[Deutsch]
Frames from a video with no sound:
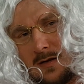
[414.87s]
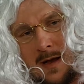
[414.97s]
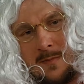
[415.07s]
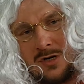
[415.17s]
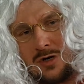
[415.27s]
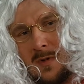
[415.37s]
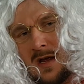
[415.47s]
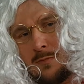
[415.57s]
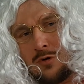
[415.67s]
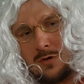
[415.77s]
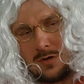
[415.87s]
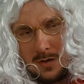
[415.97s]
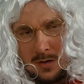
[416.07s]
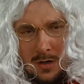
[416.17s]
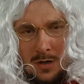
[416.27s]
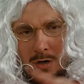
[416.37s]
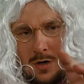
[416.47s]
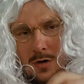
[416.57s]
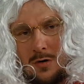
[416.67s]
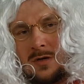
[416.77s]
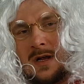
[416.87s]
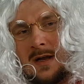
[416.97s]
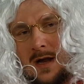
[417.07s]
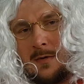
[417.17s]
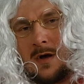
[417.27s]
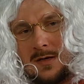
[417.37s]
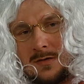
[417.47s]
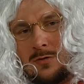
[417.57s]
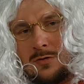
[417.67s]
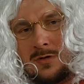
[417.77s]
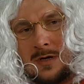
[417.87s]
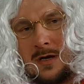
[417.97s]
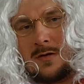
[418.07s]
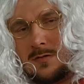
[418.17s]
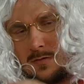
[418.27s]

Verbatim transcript: da bin ich nochmal gebucht. Und dann aber ist auch gut, ne?